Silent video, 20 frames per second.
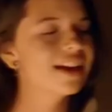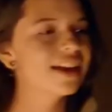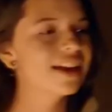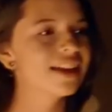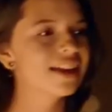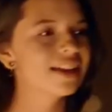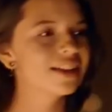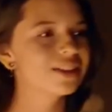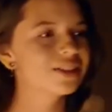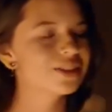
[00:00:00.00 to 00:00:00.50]

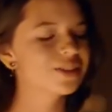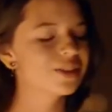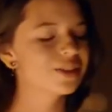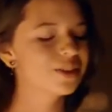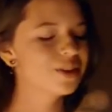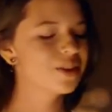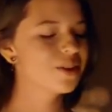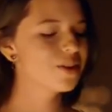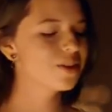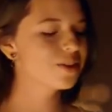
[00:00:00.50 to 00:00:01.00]

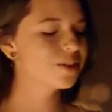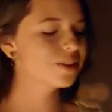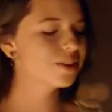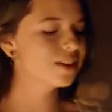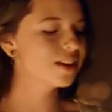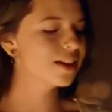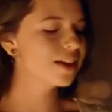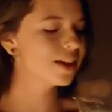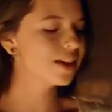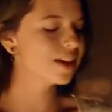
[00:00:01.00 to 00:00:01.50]
Recordemos que
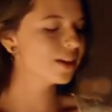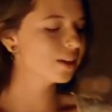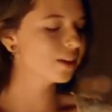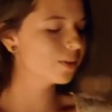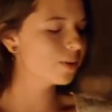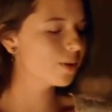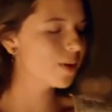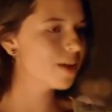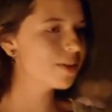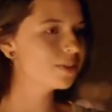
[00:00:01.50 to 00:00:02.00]
esta
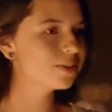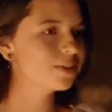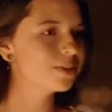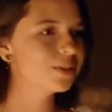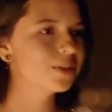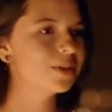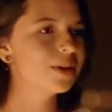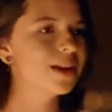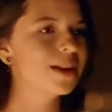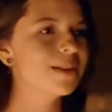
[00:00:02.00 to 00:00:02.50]
no es
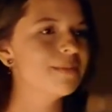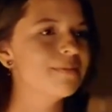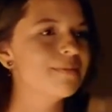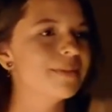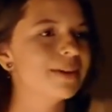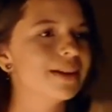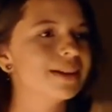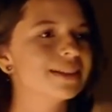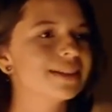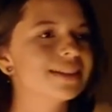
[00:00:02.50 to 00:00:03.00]
la primera
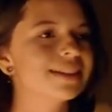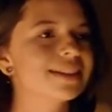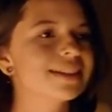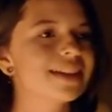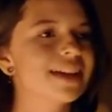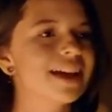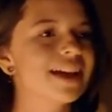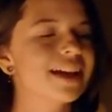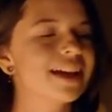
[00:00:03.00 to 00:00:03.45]
vez que Ángel